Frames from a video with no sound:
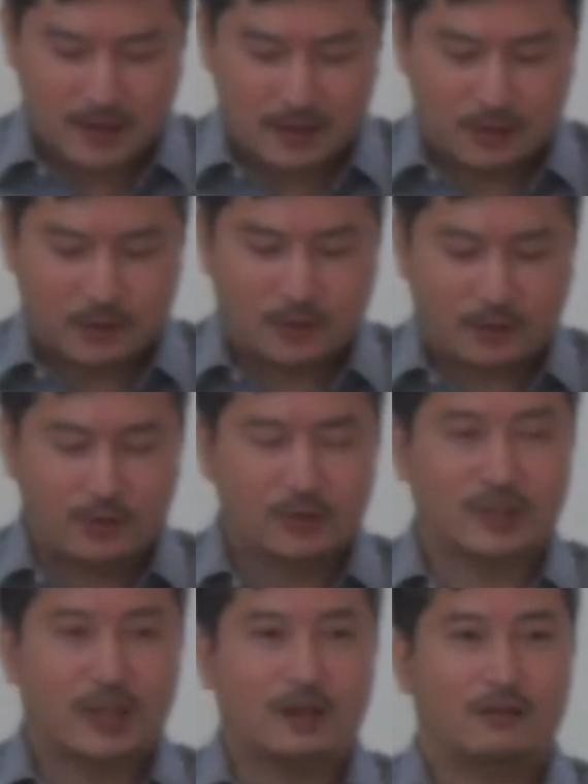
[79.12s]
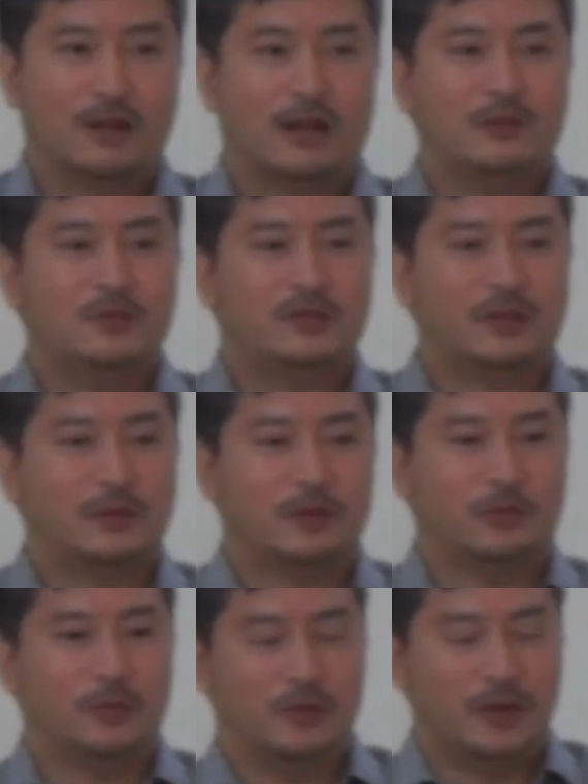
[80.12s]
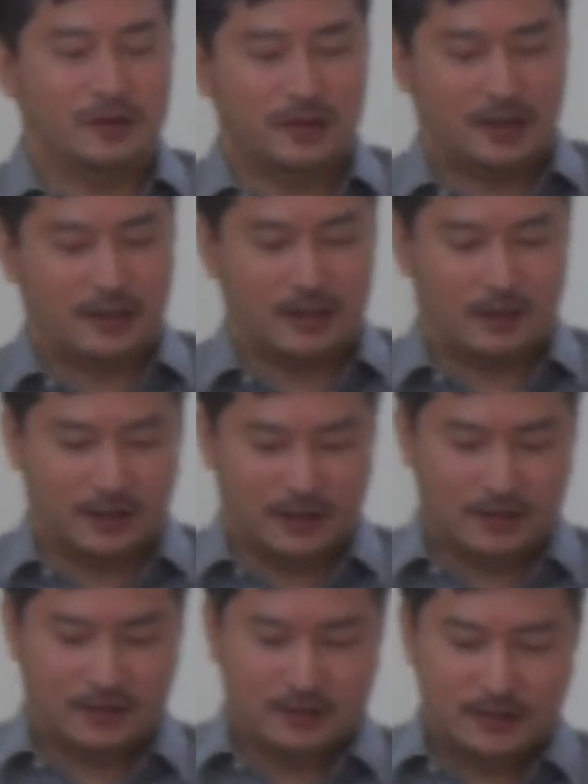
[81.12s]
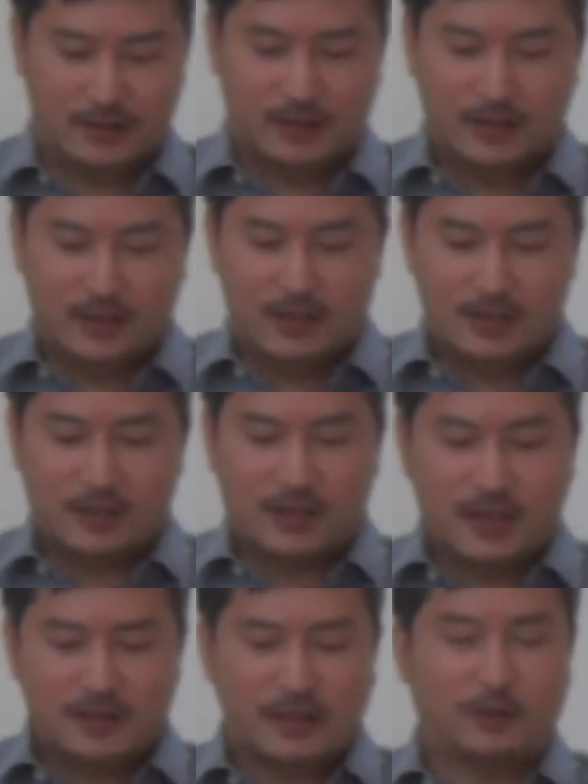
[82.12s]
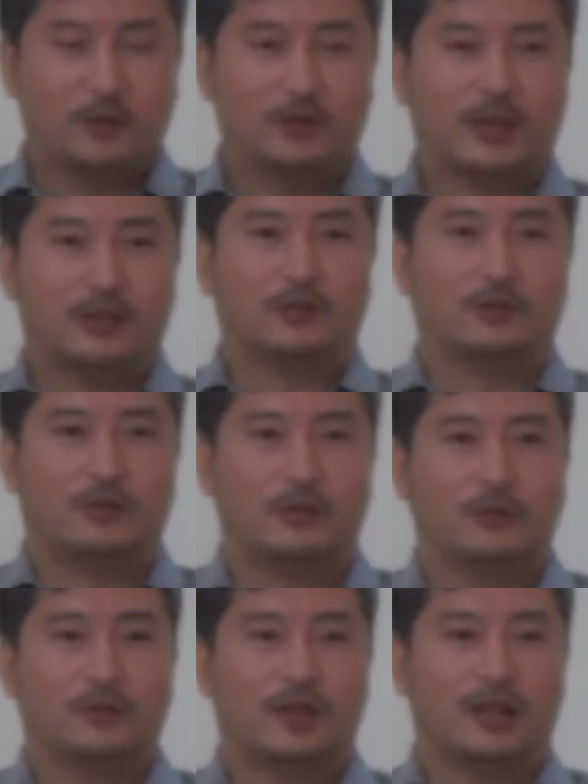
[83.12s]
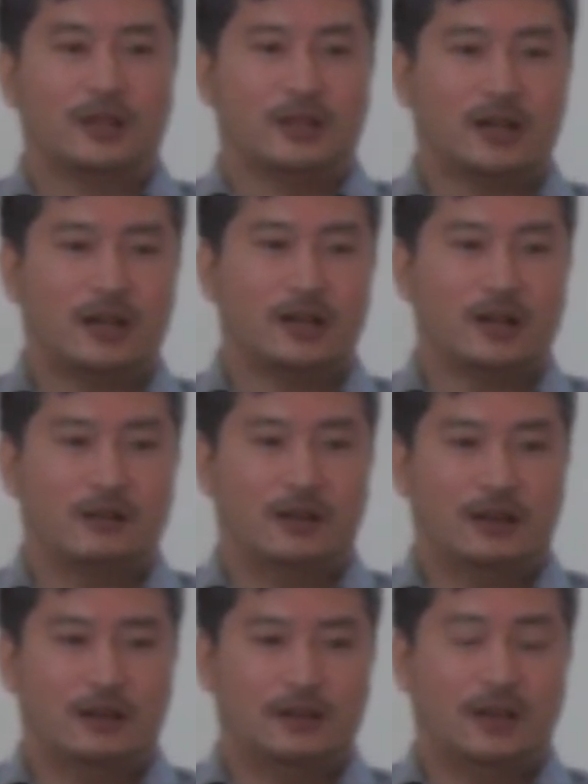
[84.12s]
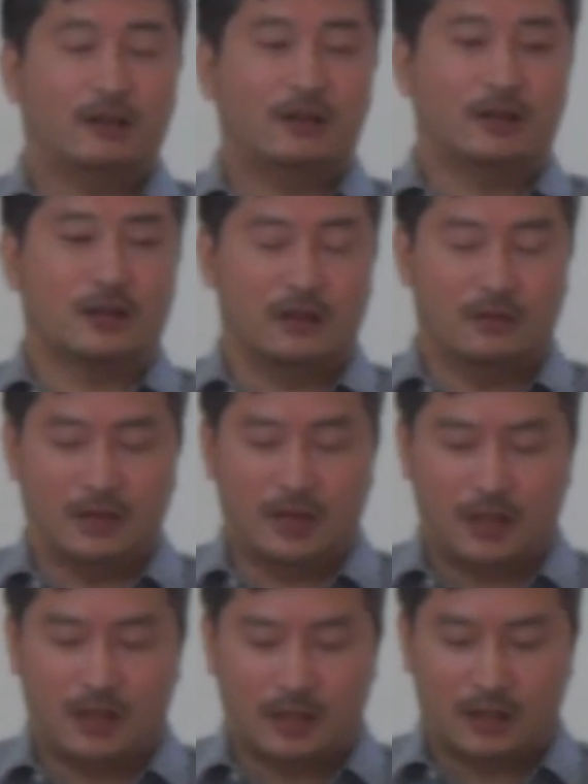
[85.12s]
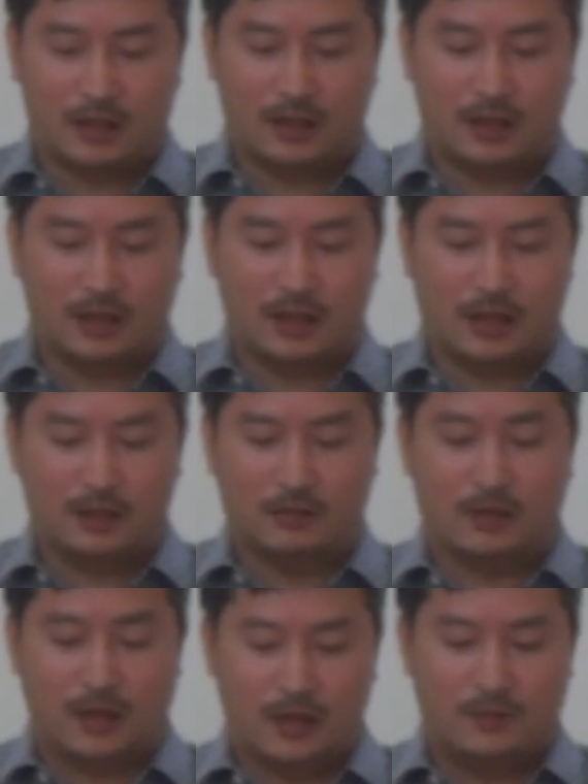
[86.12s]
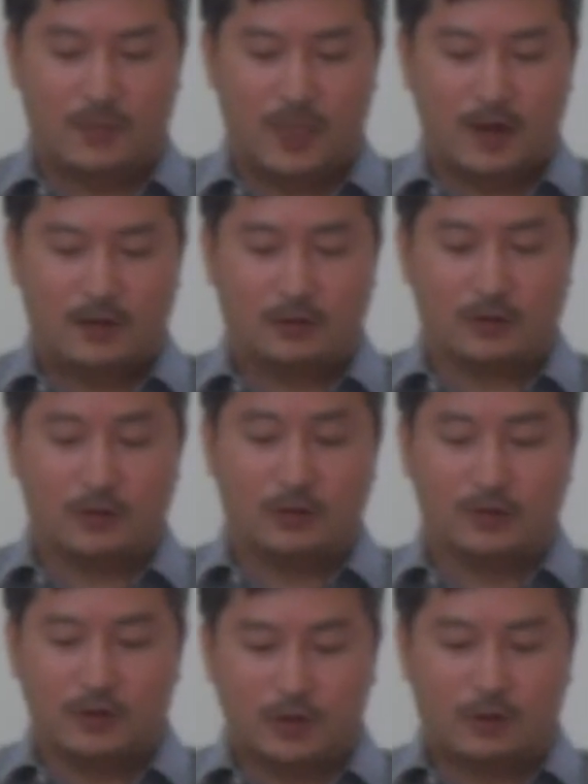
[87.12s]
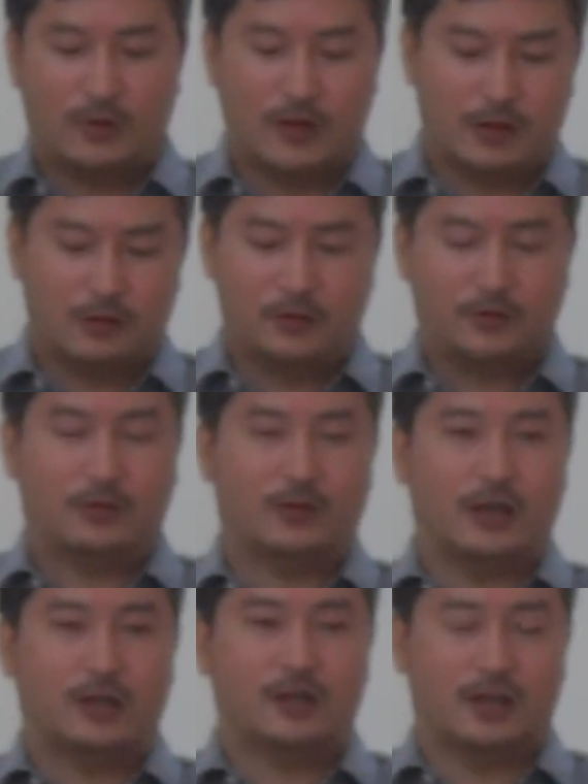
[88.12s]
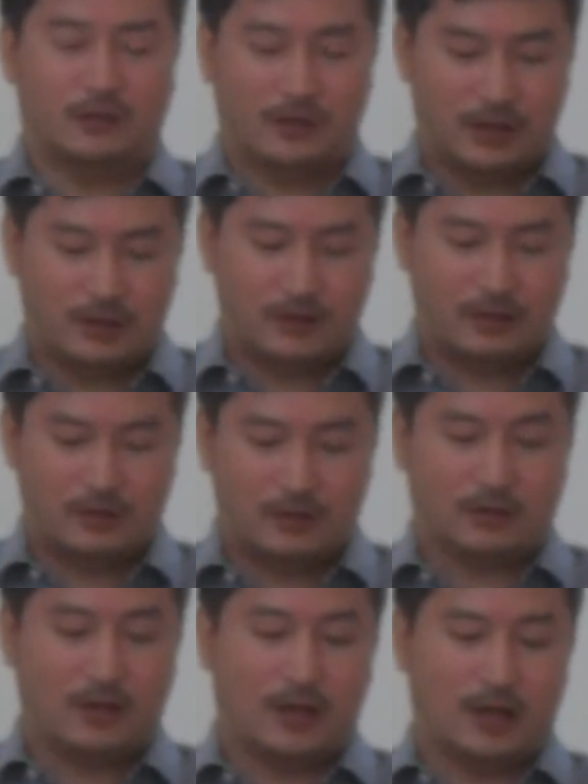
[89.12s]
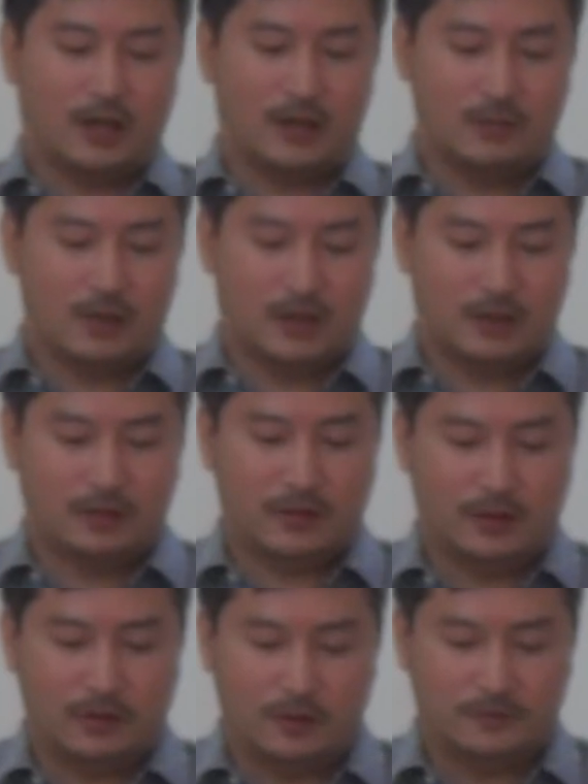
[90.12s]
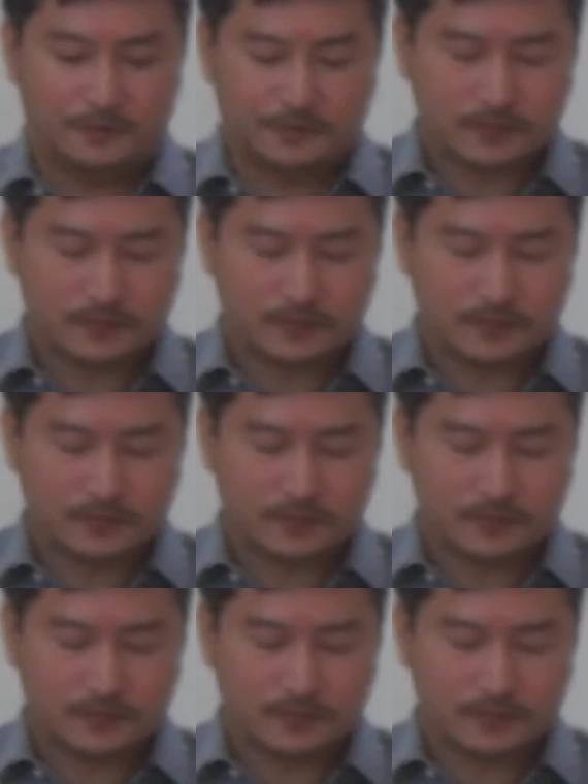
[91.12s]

この困難は神様の見業だったわけですじゃあなぜこんなと困難に彼らは出会わなければならなかったのかそこに送り込まれる必要があったのかちょっと考えてみたいんですけど